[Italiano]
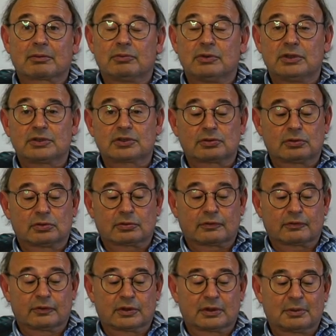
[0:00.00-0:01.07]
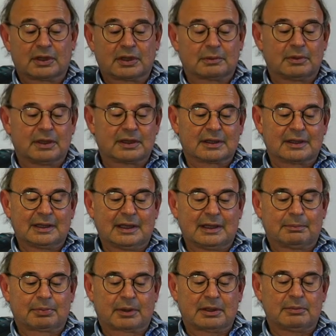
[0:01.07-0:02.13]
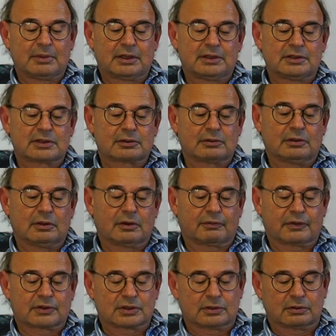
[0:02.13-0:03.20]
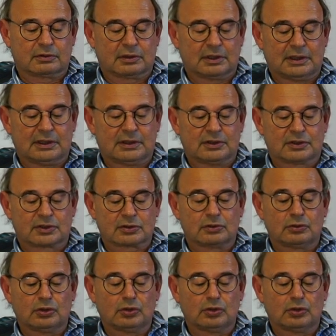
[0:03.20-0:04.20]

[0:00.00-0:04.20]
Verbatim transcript: quindi sono fondamentalmente delle prime edizioni. Loro facevano delle edizioni